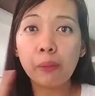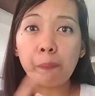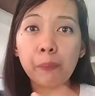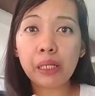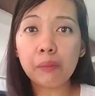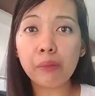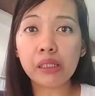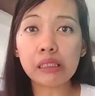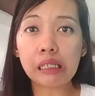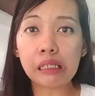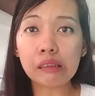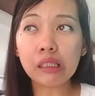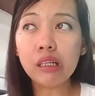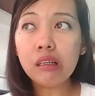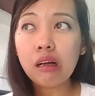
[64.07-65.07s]
mo ng pigment
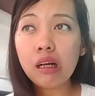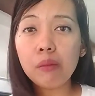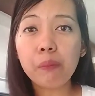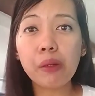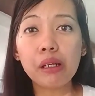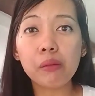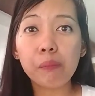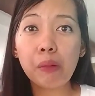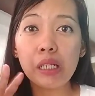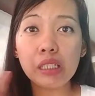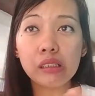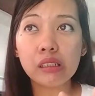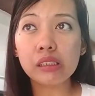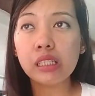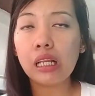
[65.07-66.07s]
ink na lang, parang
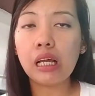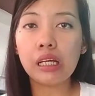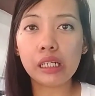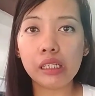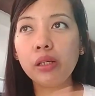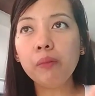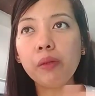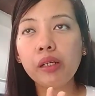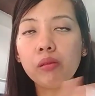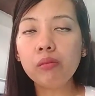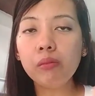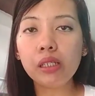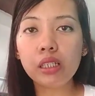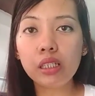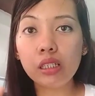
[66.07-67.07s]
palitan sila. Hindi.
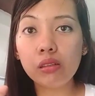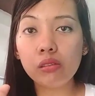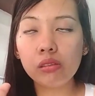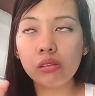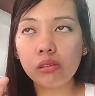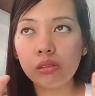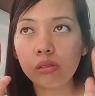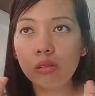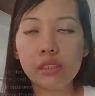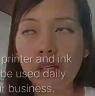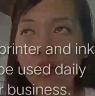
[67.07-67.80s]
Kung magiging kung